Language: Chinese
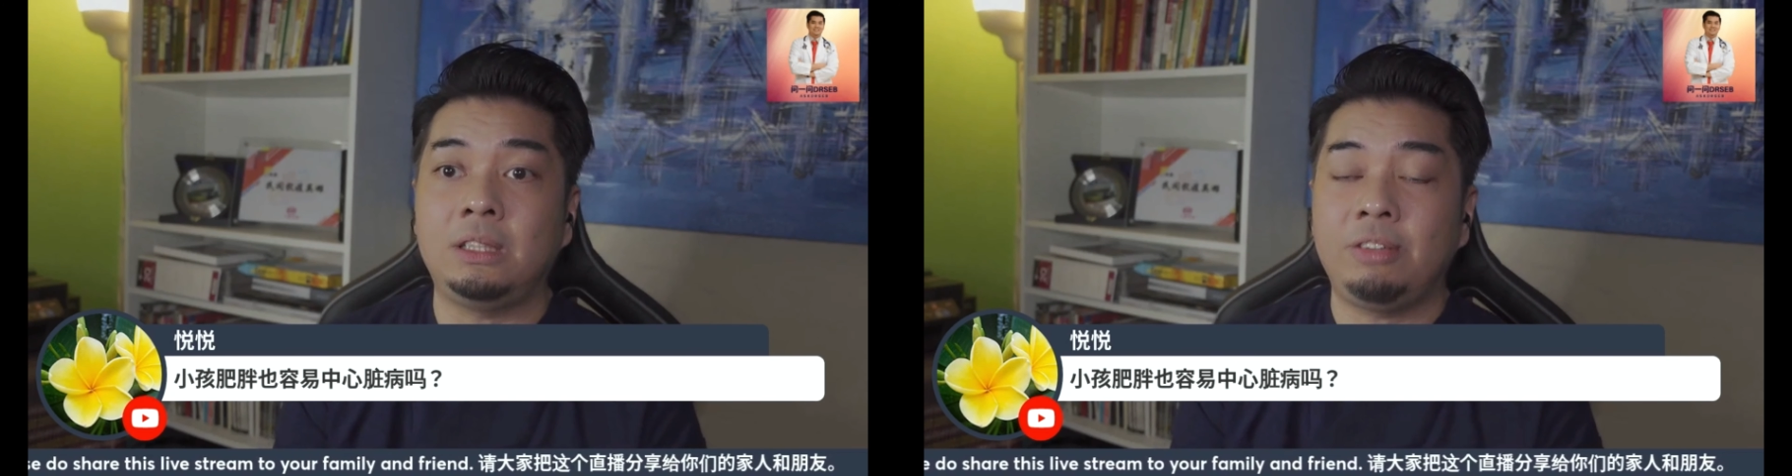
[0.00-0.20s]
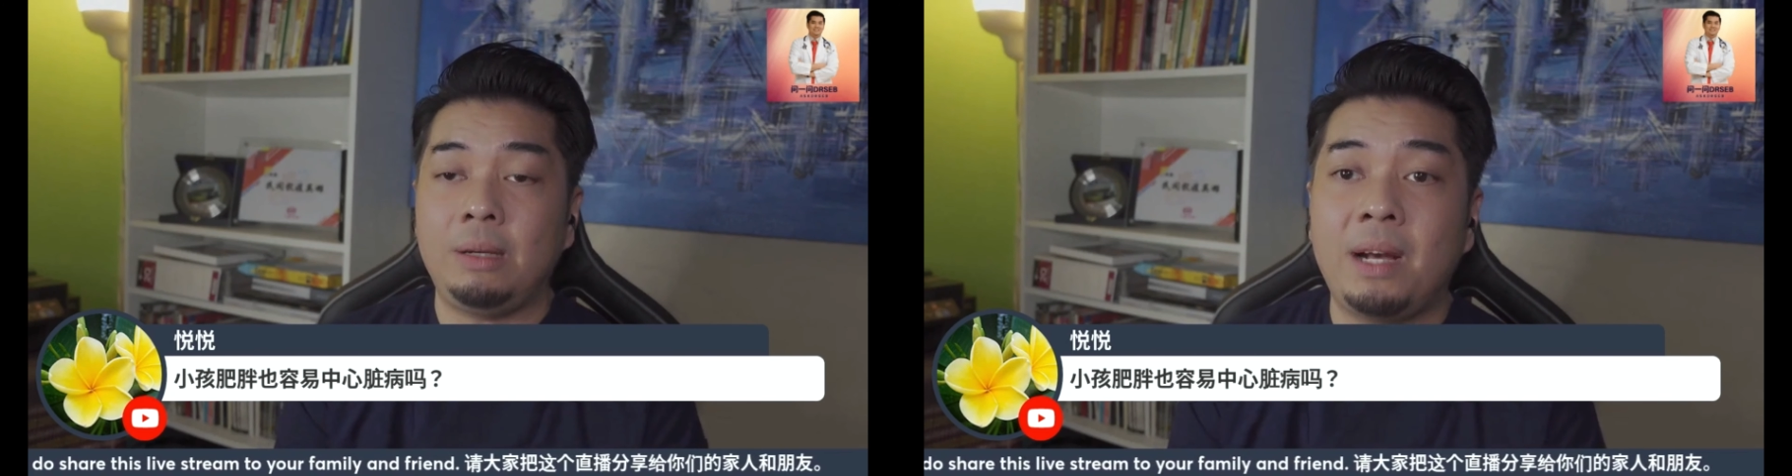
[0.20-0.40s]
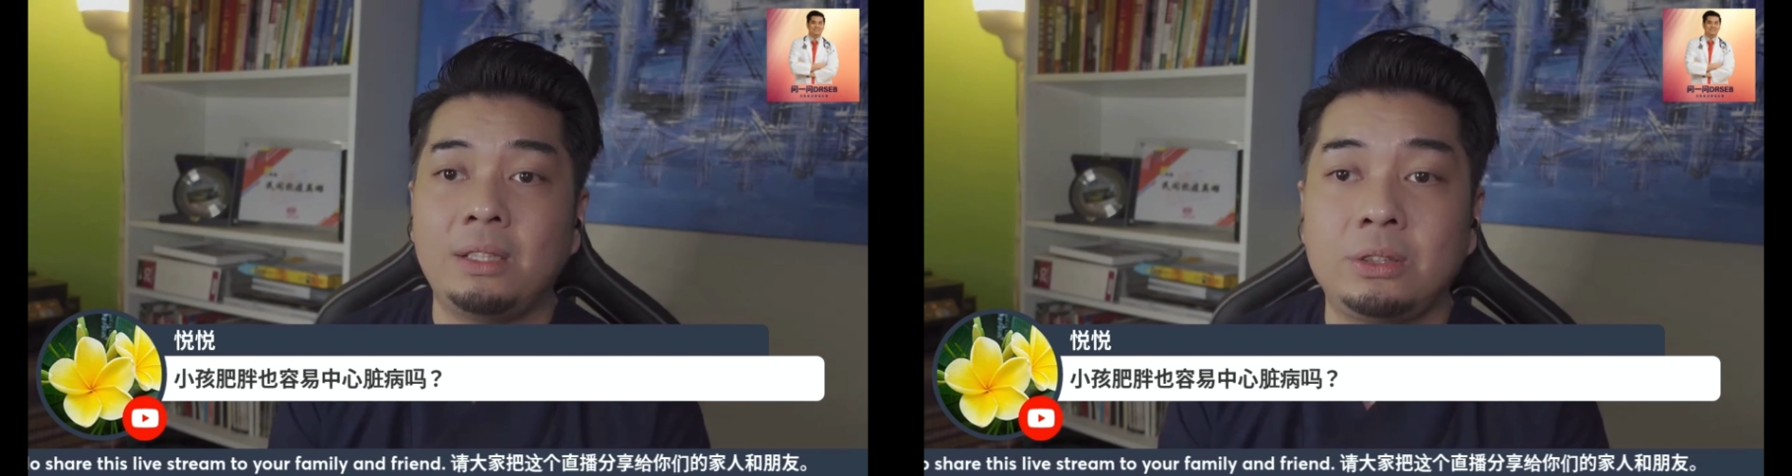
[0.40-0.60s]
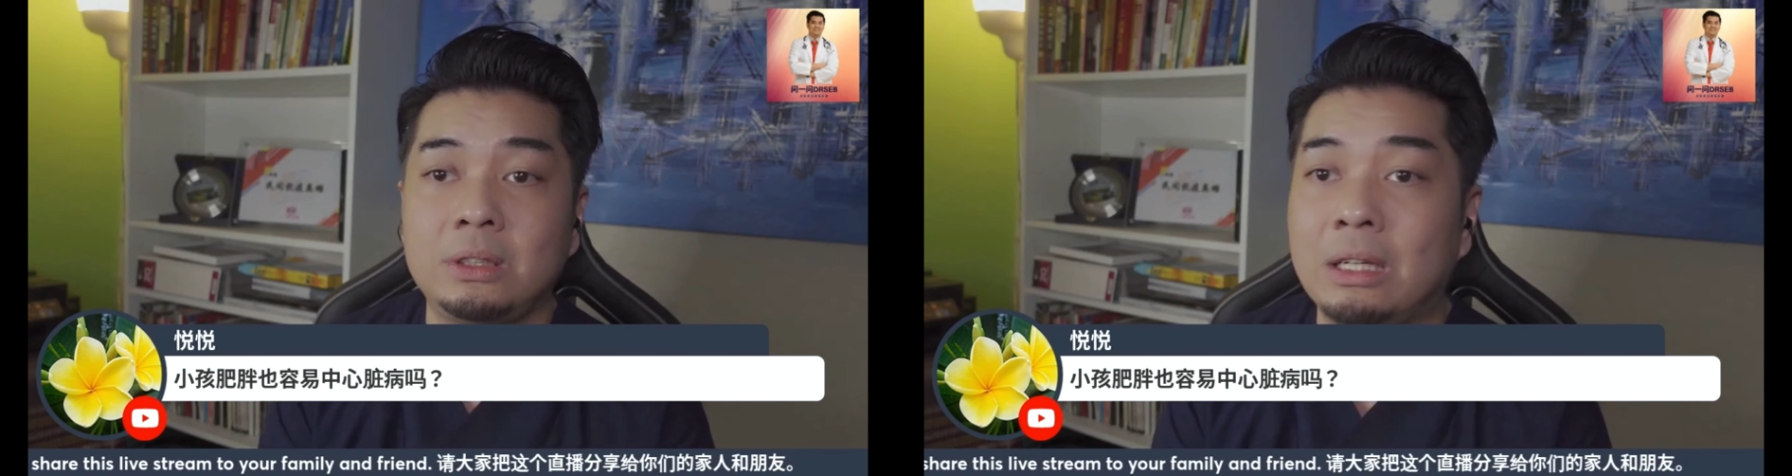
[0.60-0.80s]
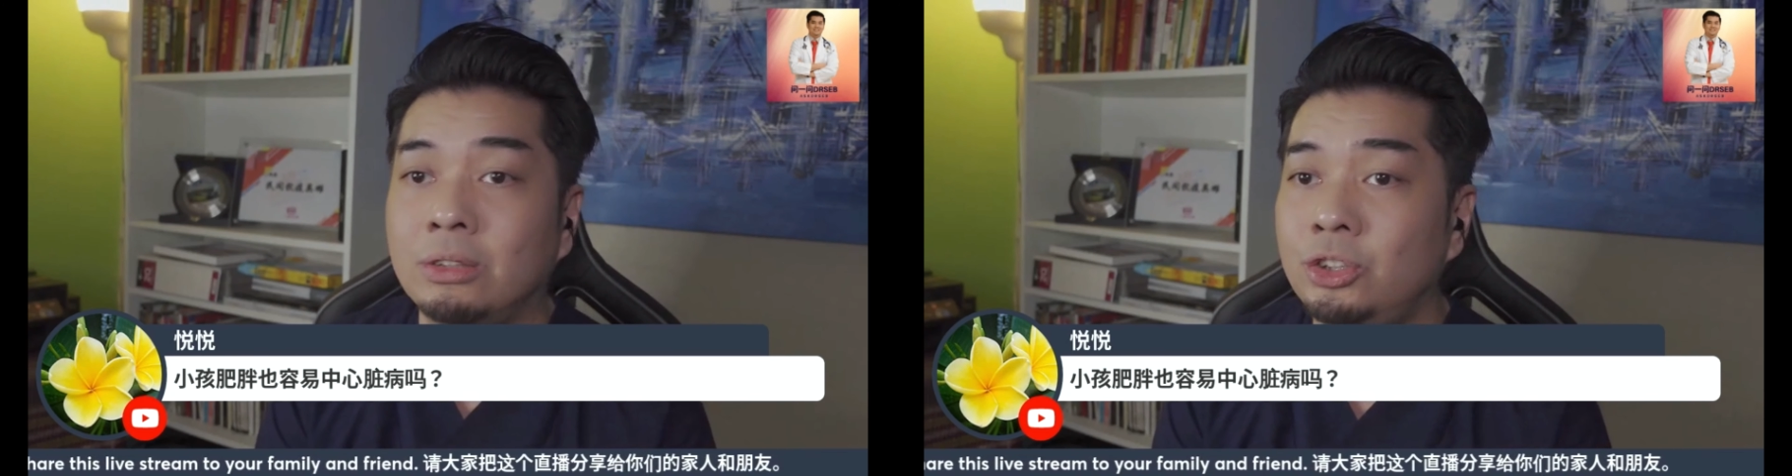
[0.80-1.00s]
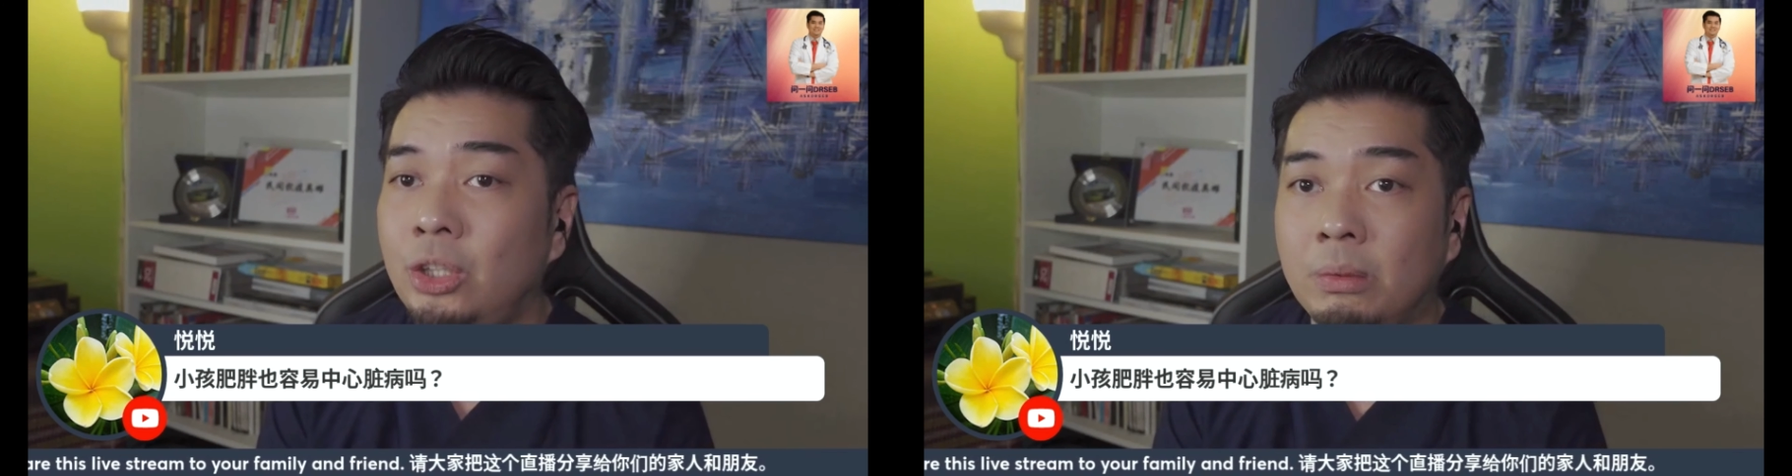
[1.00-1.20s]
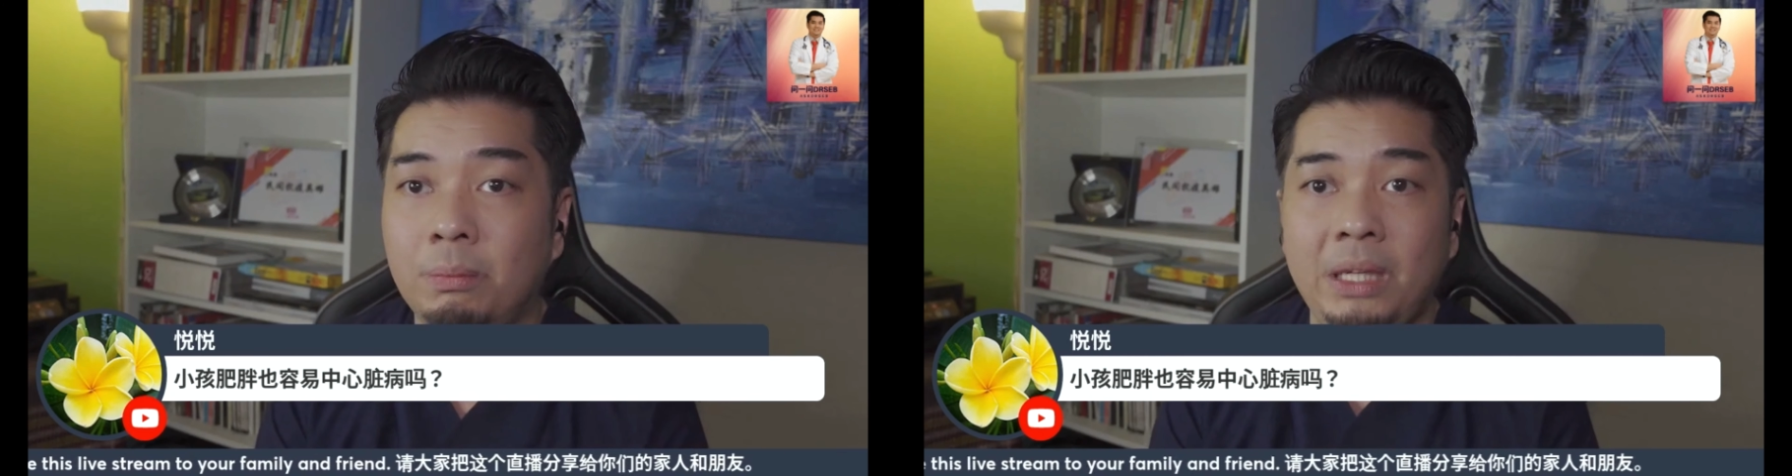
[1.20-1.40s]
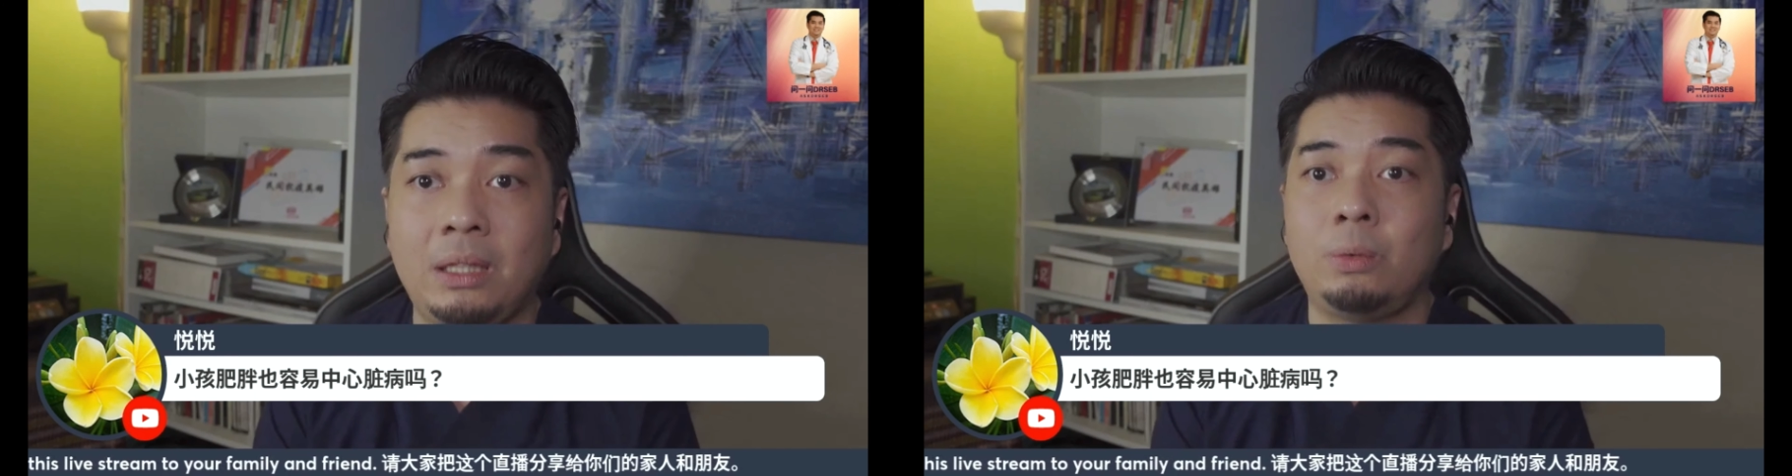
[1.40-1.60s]
肥胖就是导致全部
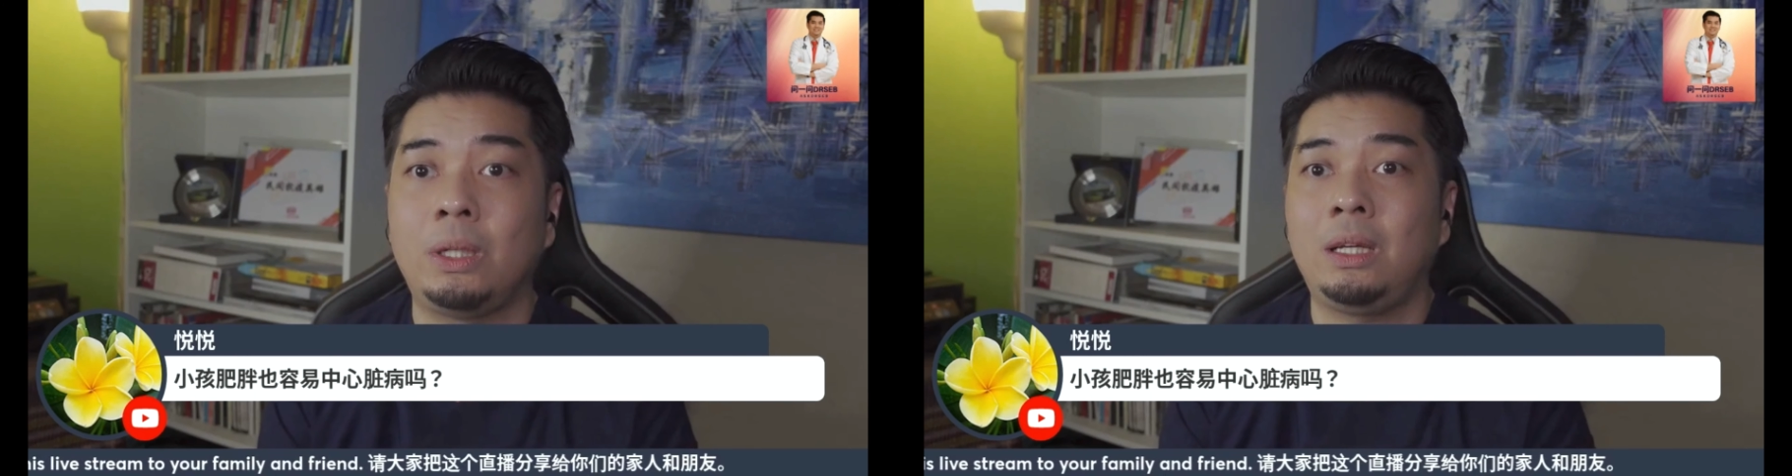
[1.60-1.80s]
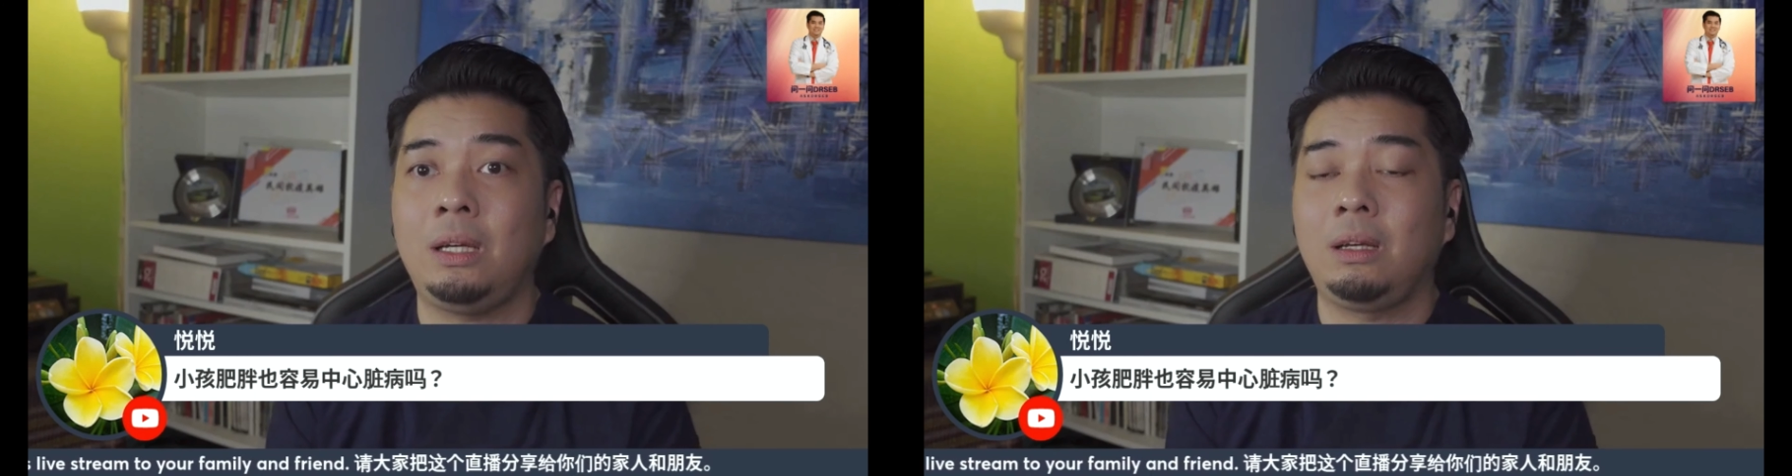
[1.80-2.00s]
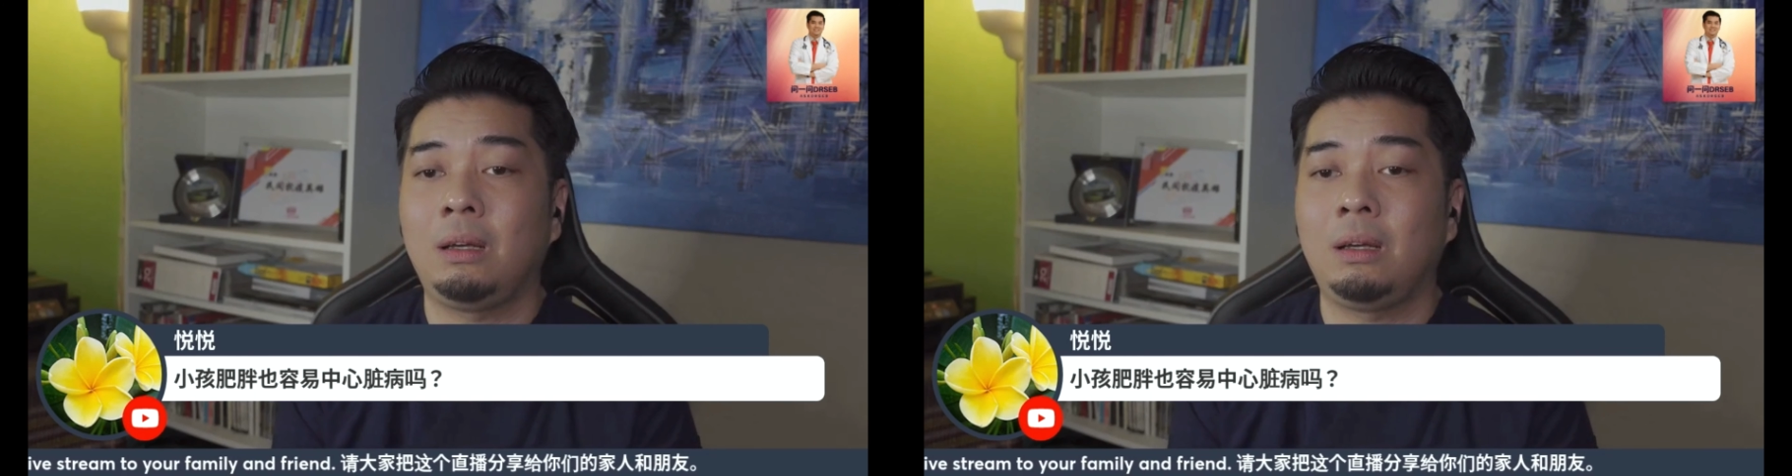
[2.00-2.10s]
病的问题。